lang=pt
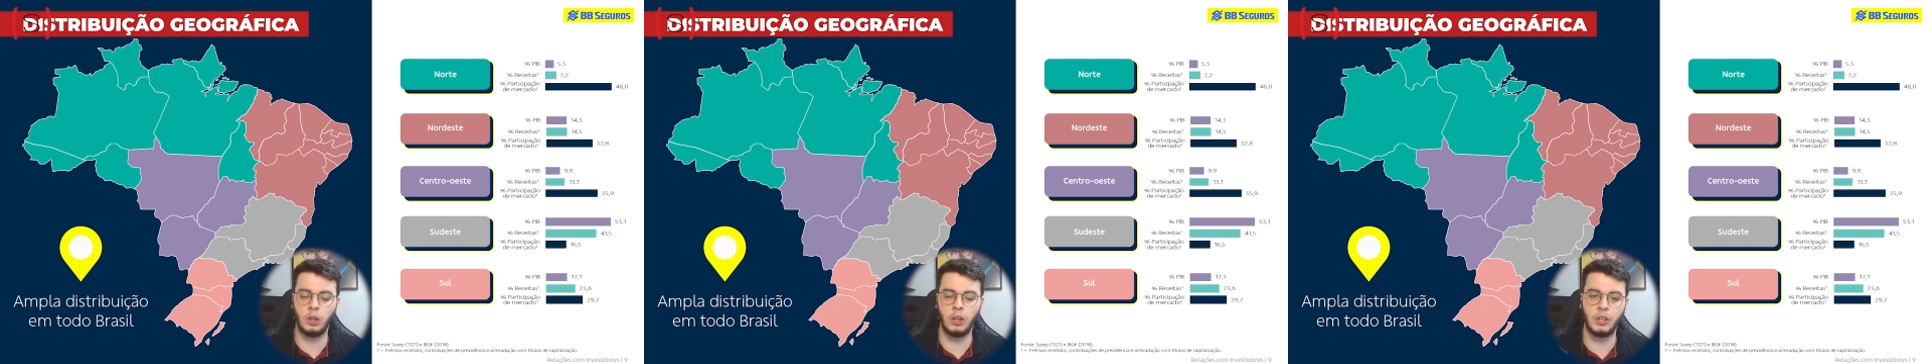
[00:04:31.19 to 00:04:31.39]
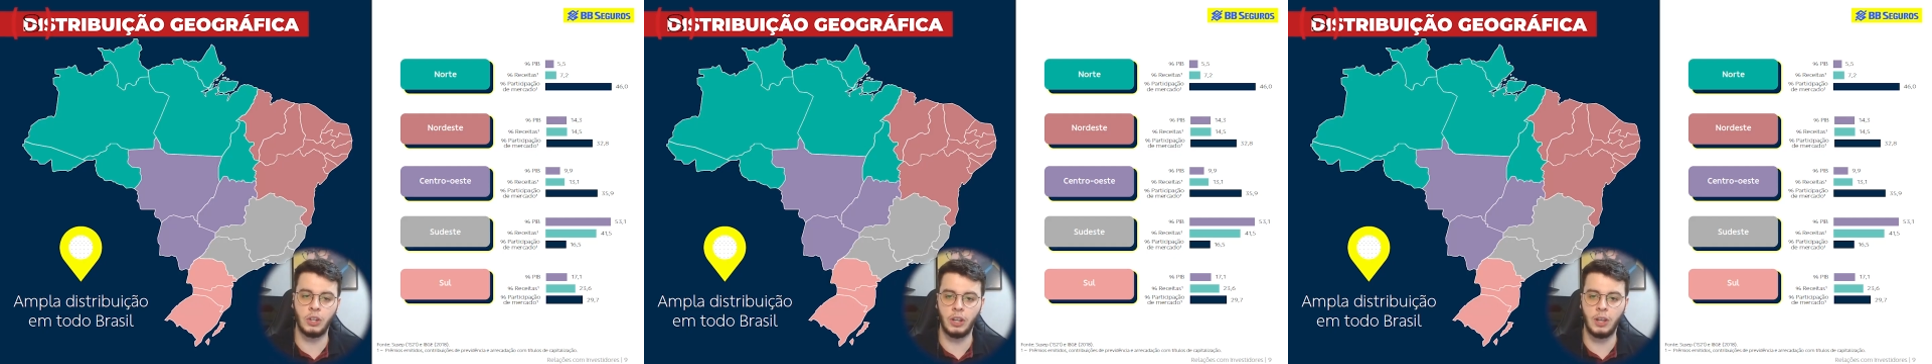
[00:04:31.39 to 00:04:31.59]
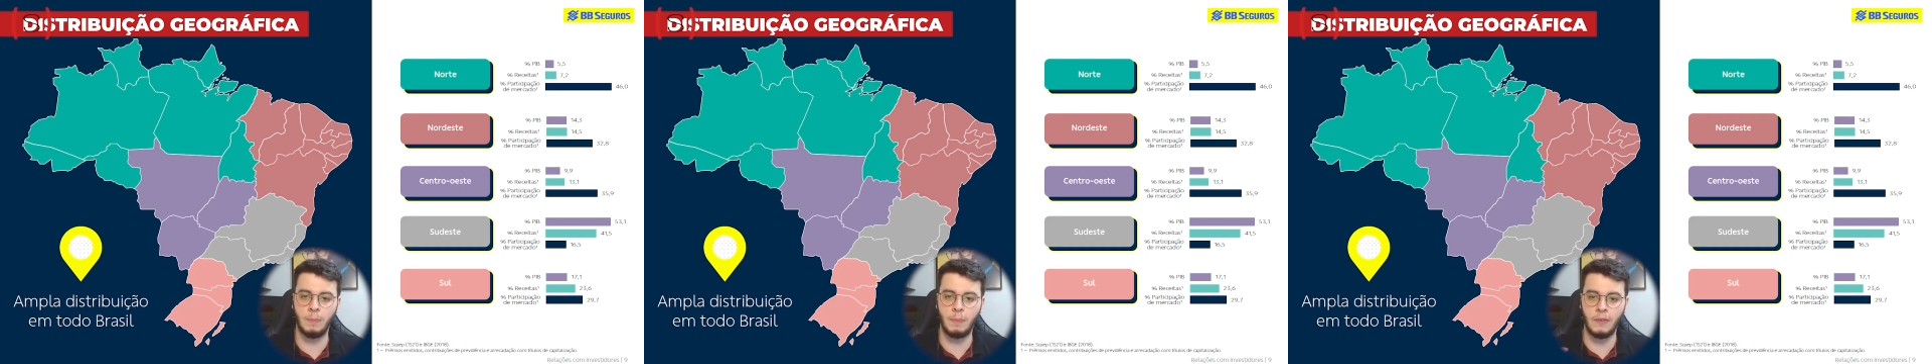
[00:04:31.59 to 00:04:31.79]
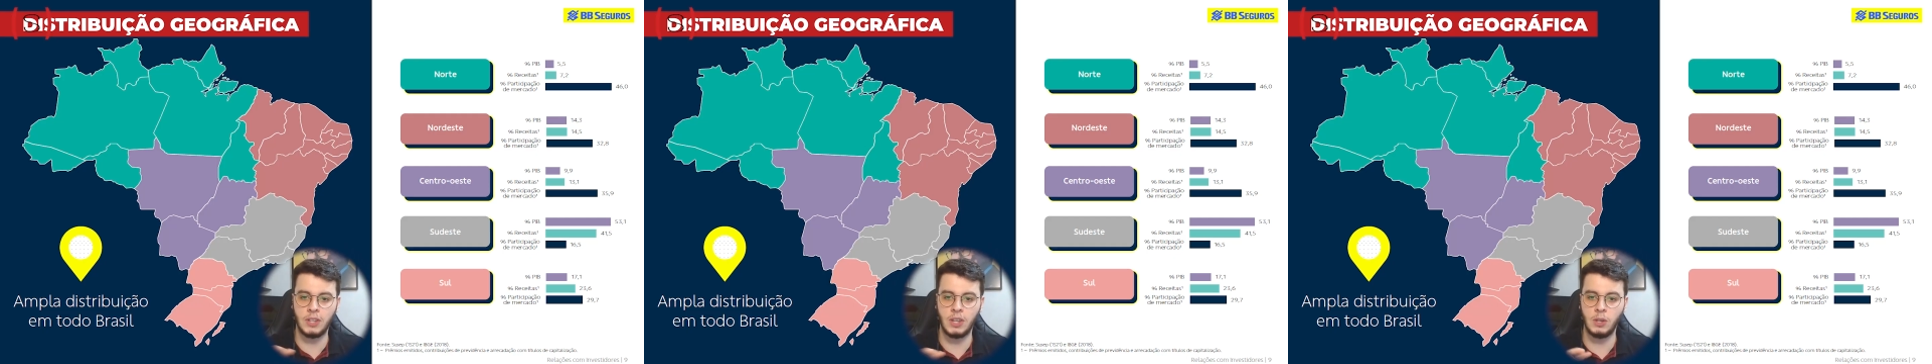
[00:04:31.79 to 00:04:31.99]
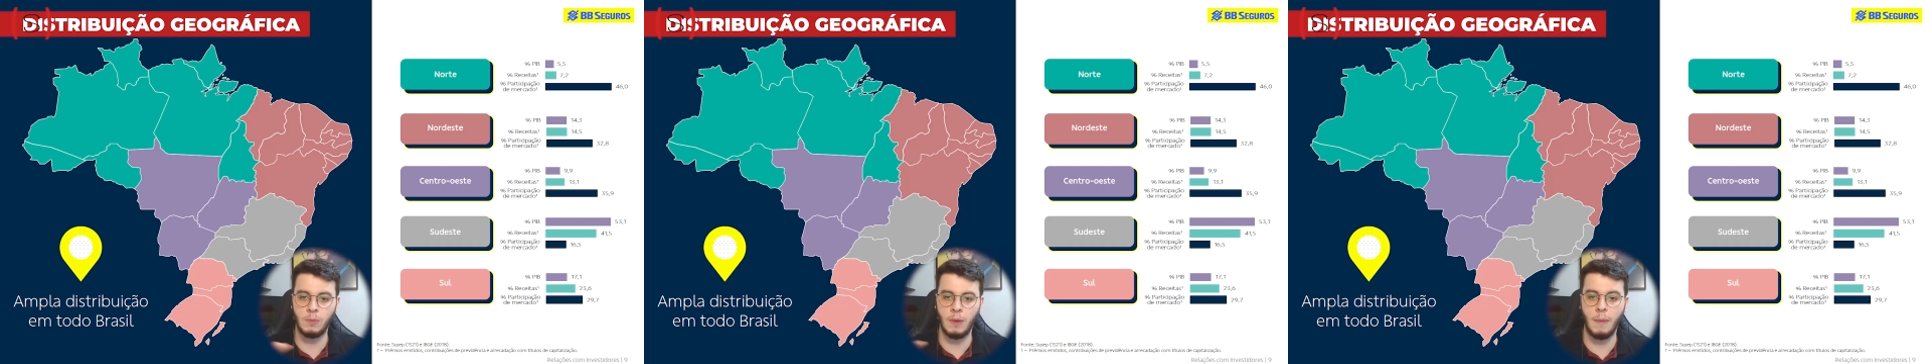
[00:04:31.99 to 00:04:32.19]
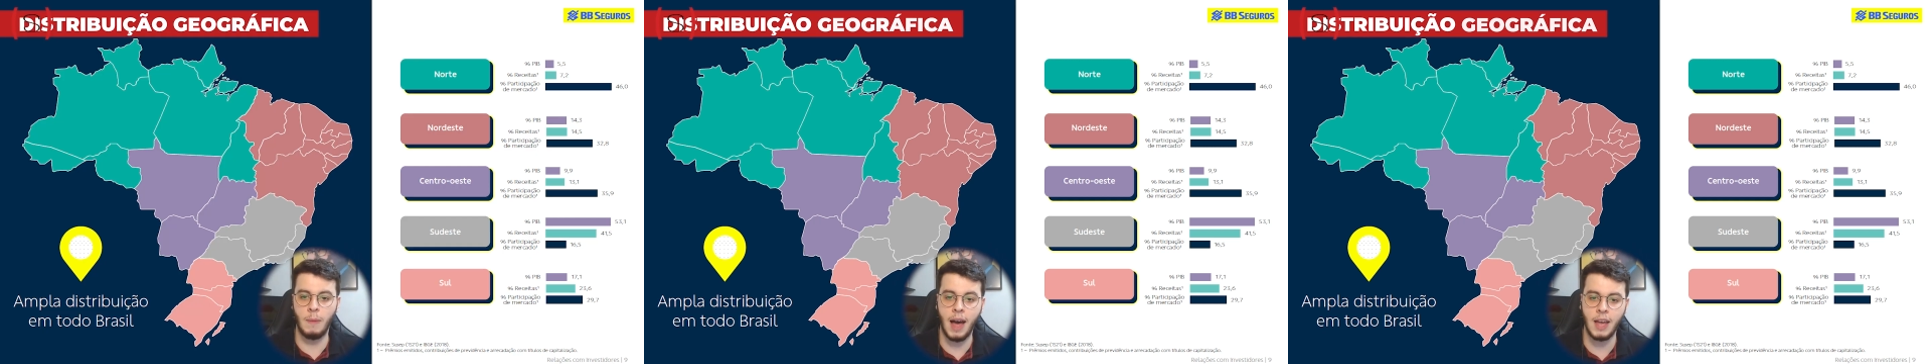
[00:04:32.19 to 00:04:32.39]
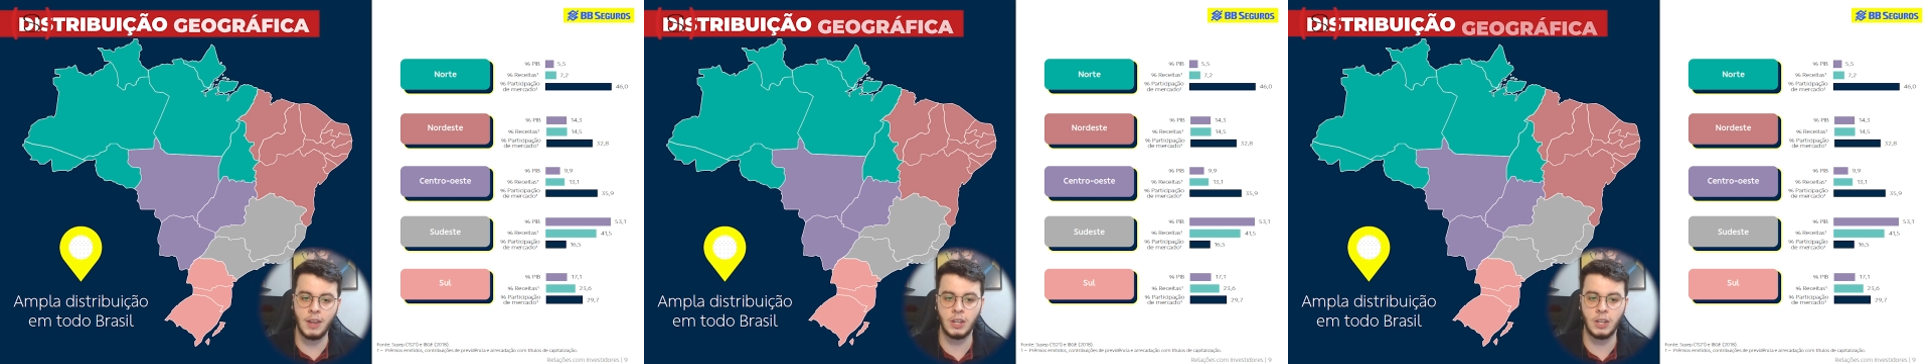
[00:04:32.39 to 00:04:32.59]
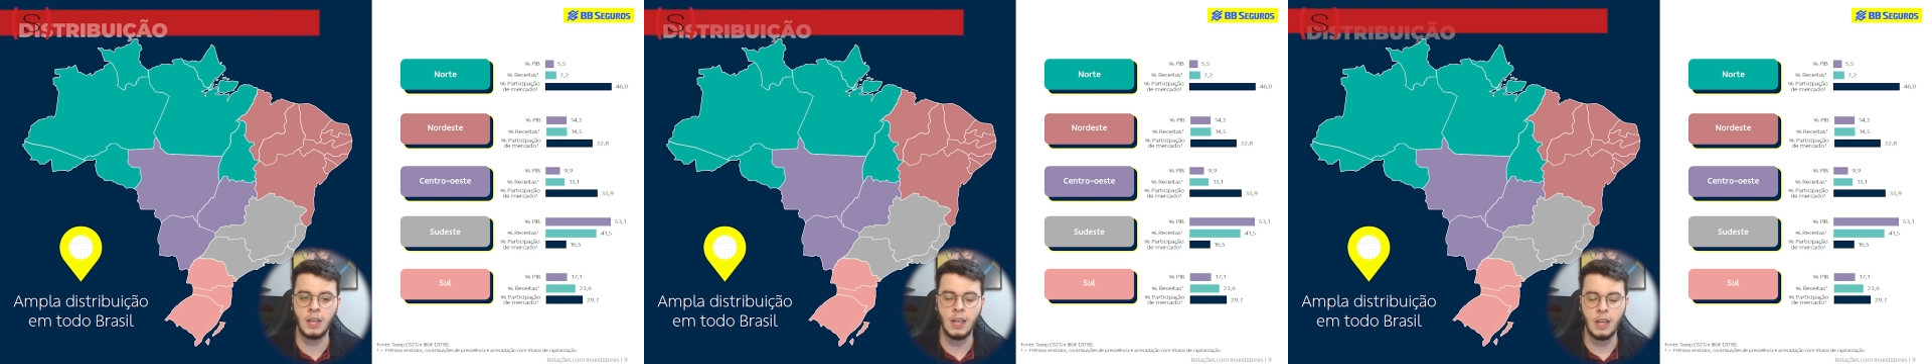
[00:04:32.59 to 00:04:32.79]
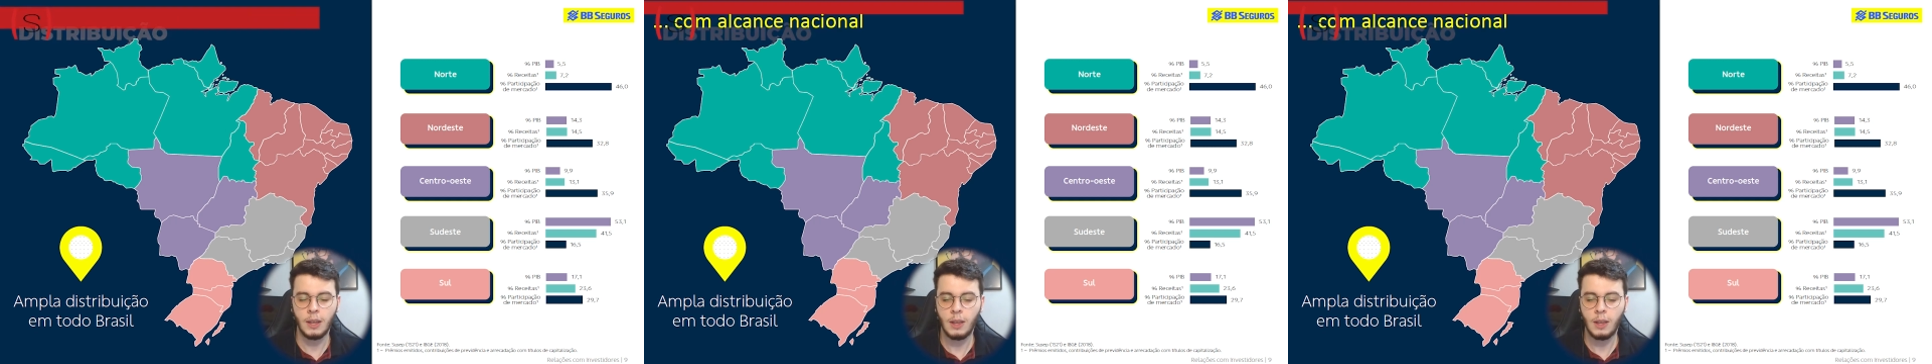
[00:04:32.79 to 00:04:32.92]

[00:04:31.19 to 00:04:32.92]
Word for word: estou deixando aqui para vocês uma imagem,